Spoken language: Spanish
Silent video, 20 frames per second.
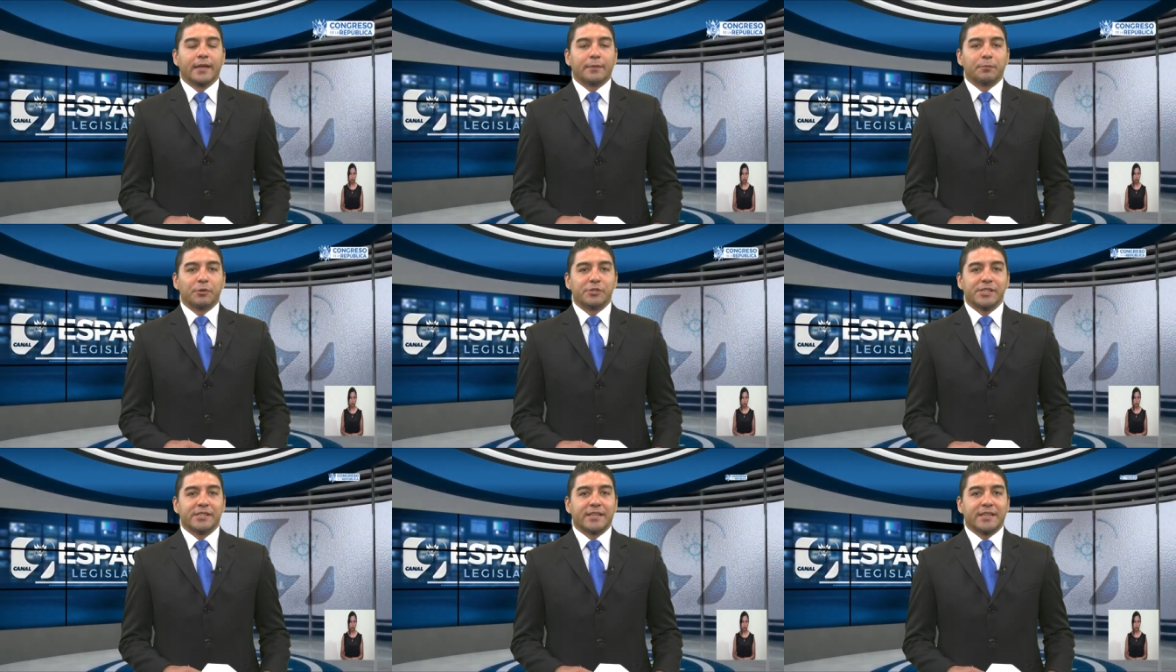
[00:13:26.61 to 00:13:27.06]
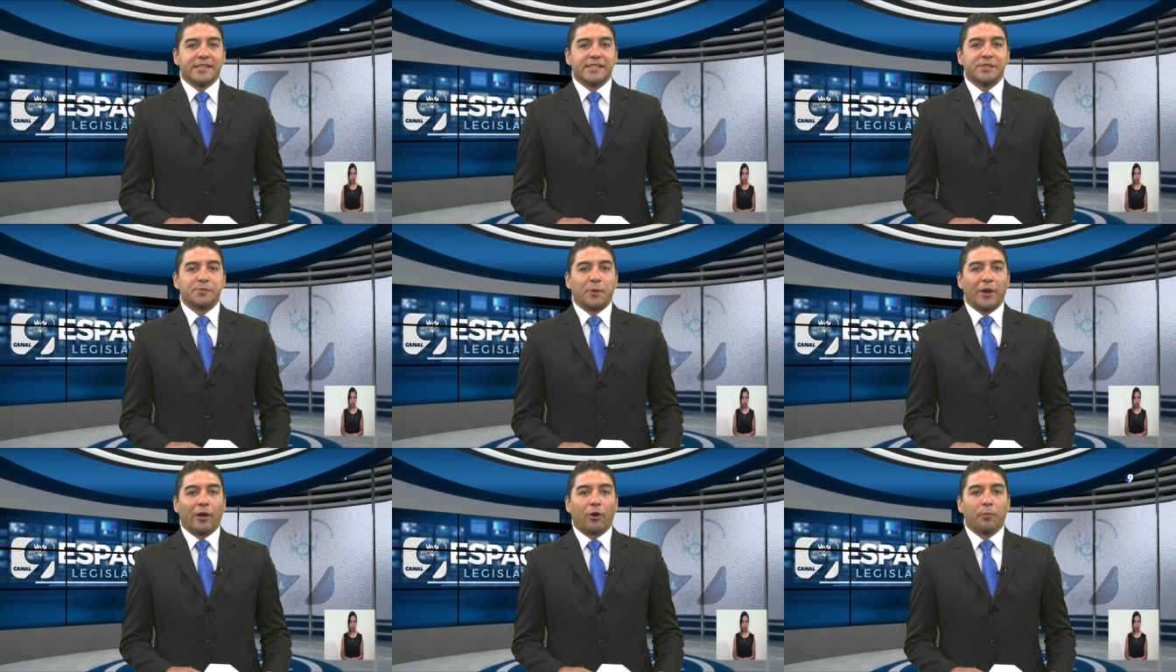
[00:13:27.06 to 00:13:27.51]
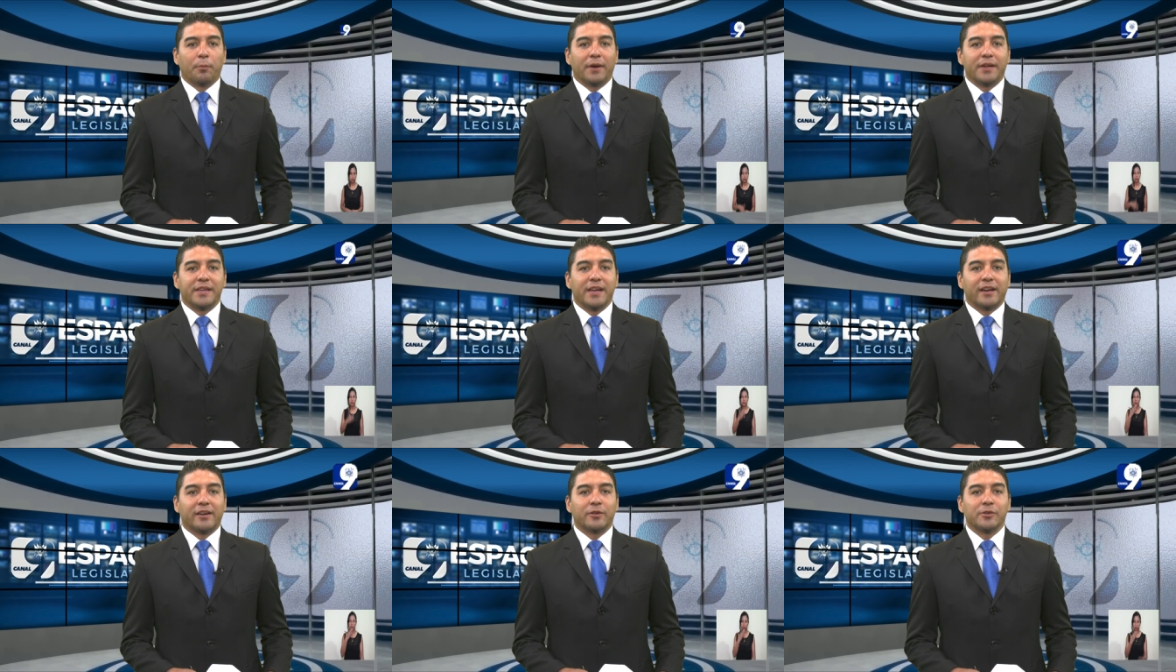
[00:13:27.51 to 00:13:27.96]
Muchas gracias por
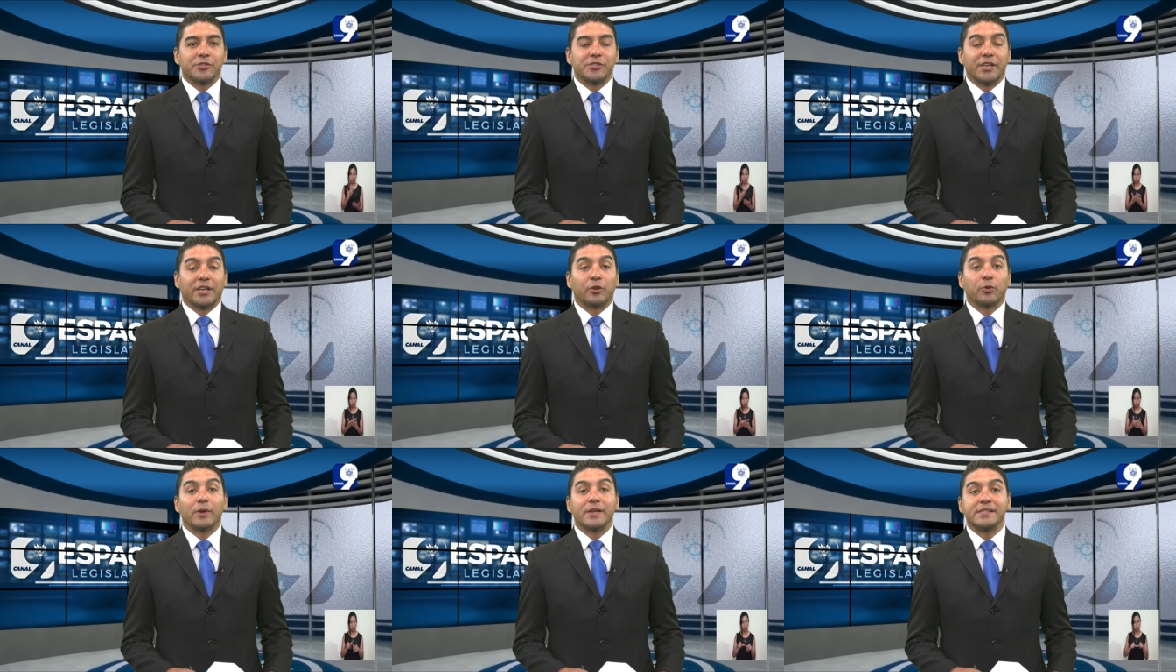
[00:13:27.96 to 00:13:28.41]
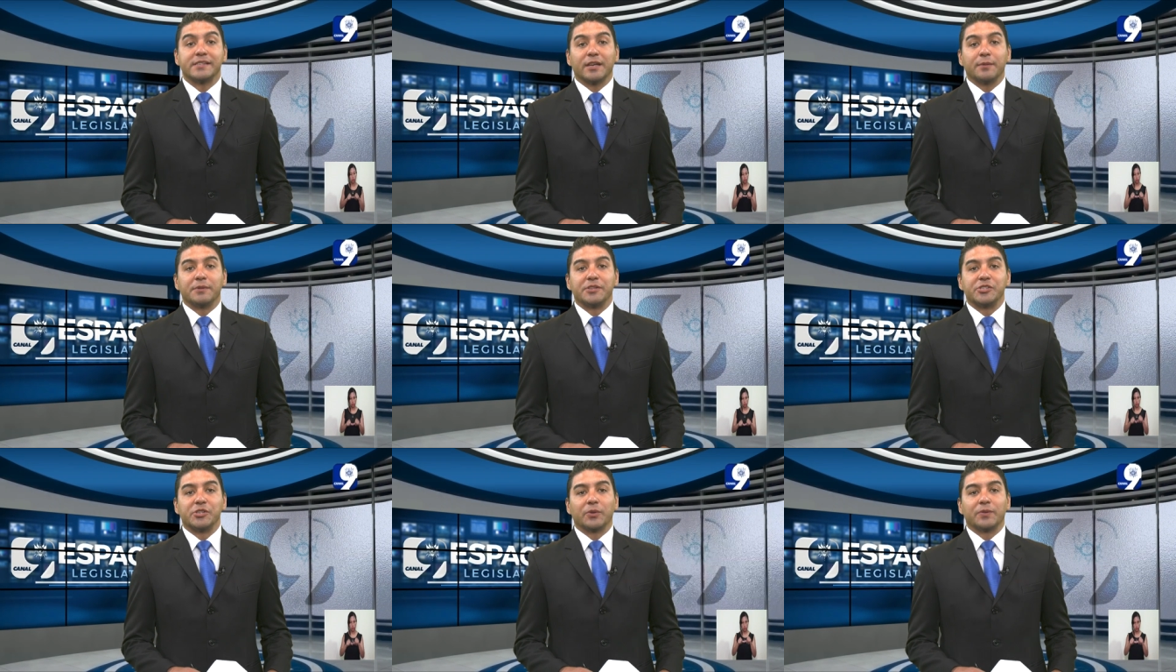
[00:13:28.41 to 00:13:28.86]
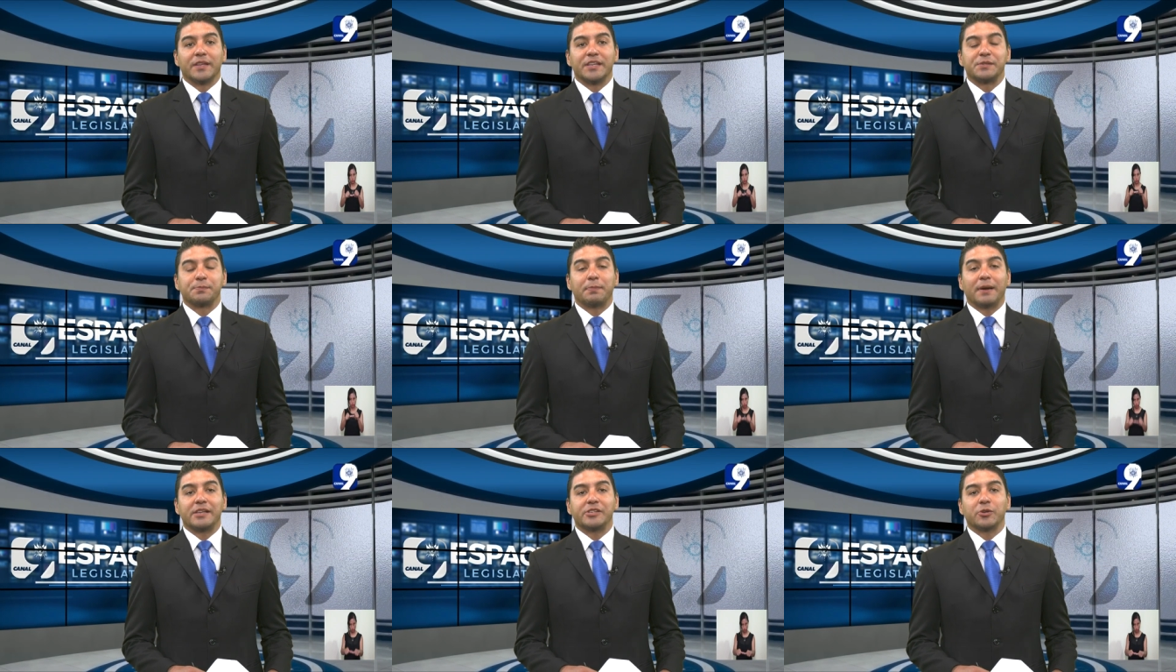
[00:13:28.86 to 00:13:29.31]
acompañarnos en nuestra emisión de
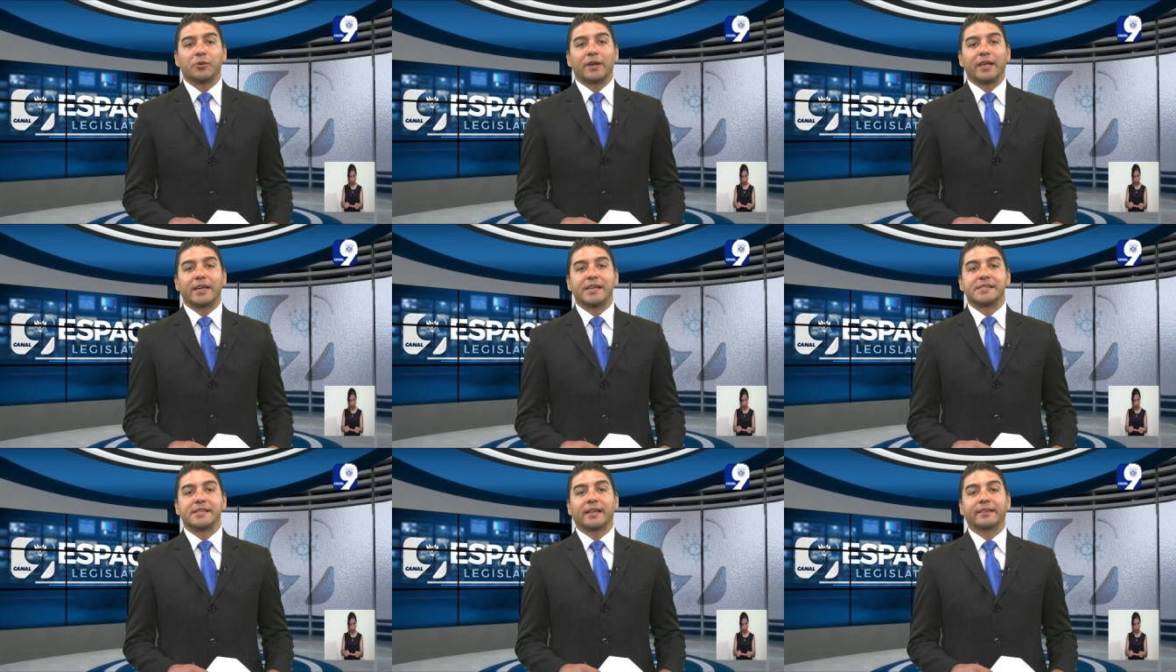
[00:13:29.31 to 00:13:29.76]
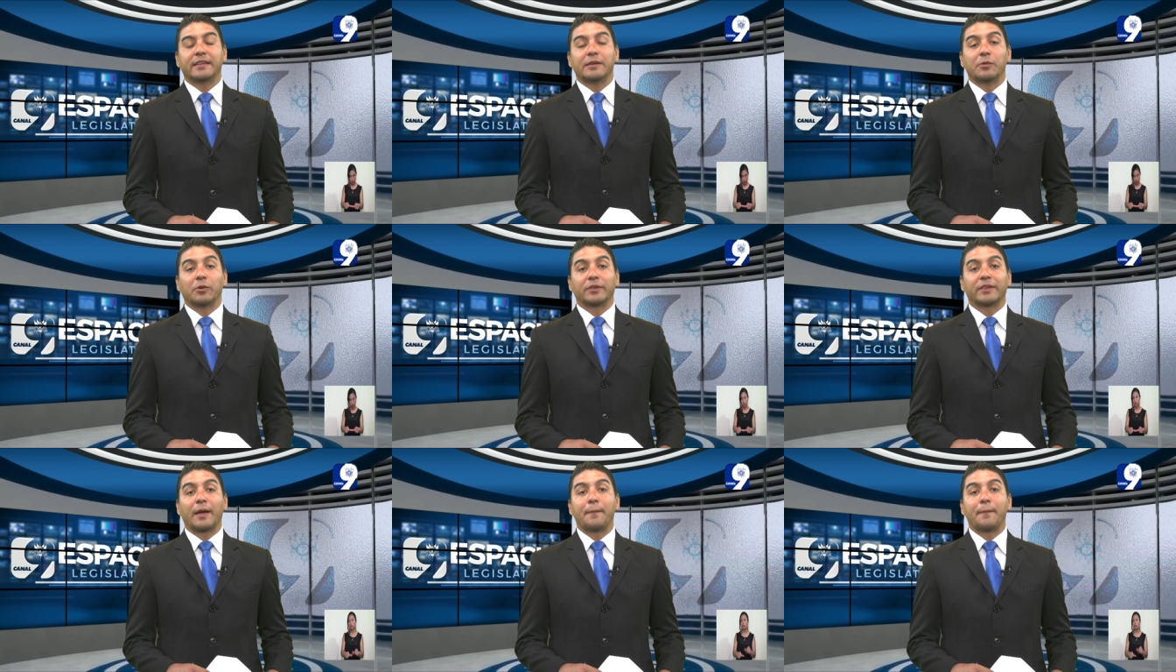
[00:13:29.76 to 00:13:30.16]
Espacio Legislativo,